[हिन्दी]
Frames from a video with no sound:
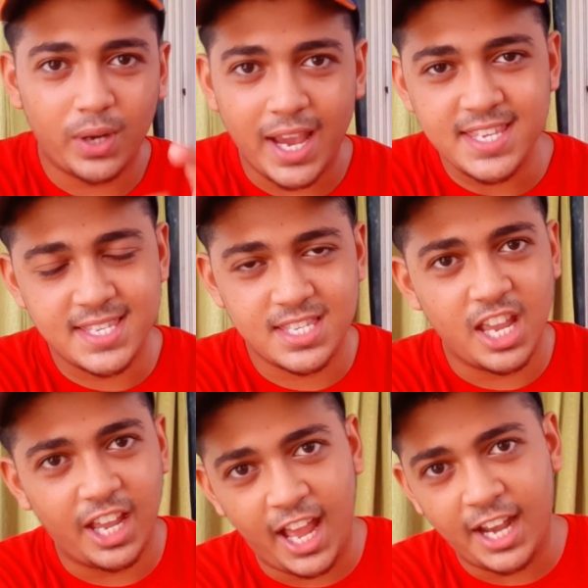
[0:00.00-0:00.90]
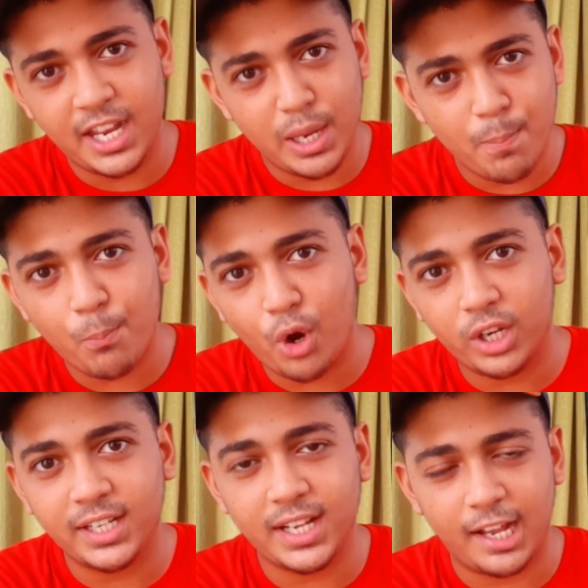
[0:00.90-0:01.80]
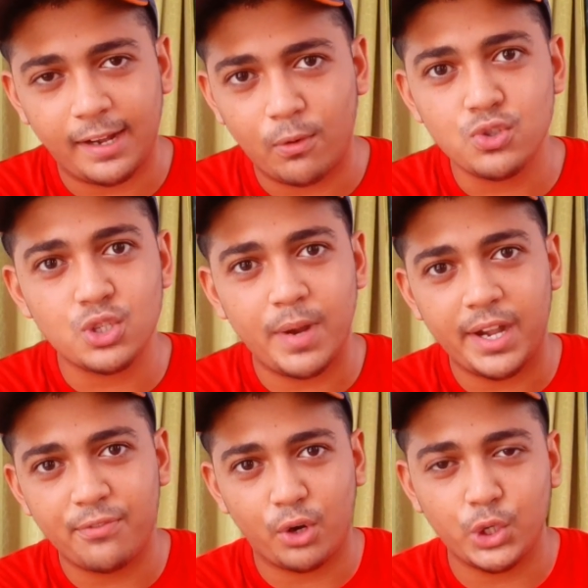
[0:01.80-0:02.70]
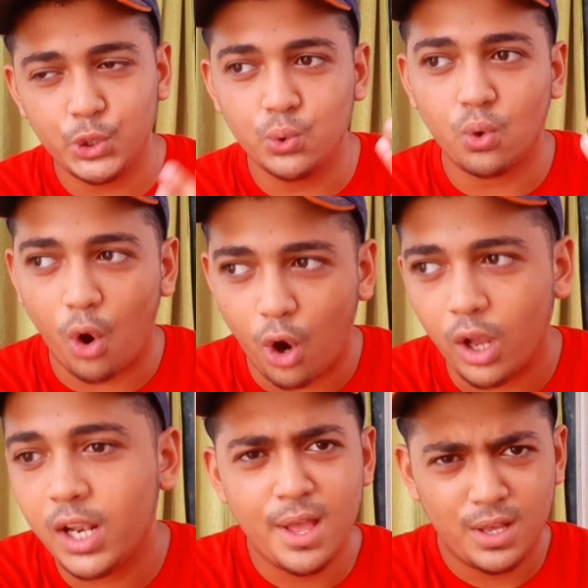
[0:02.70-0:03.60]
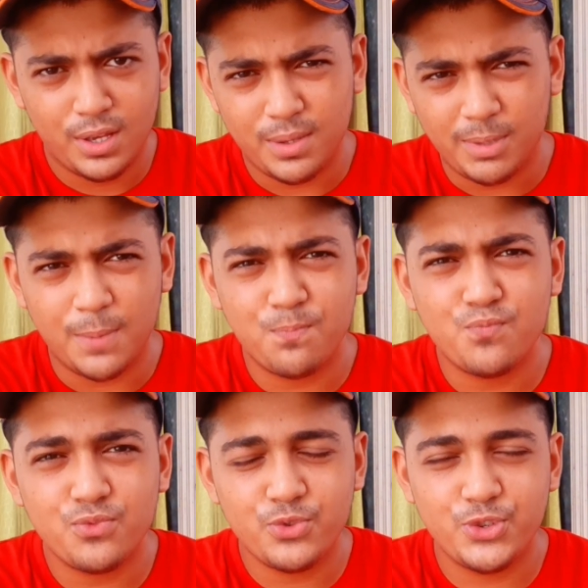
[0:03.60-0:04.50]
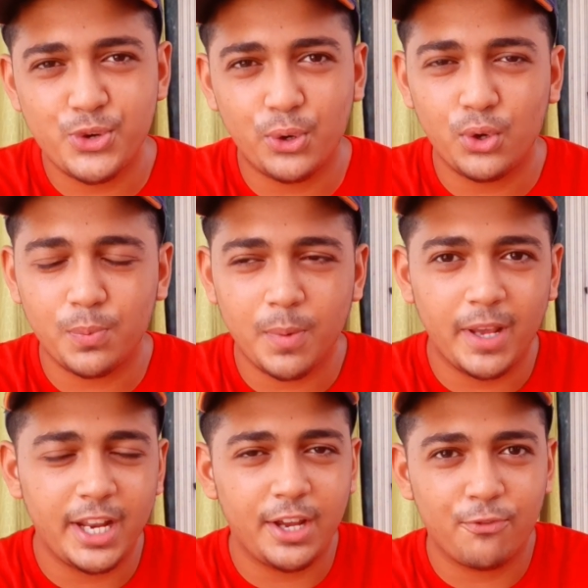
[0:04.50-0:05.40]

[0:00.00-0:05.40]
सो गाइज एन इम्पॉर्टेंट अनाउंसमेंट फॉर यू ऑल मतलब जो लोग भी मेरे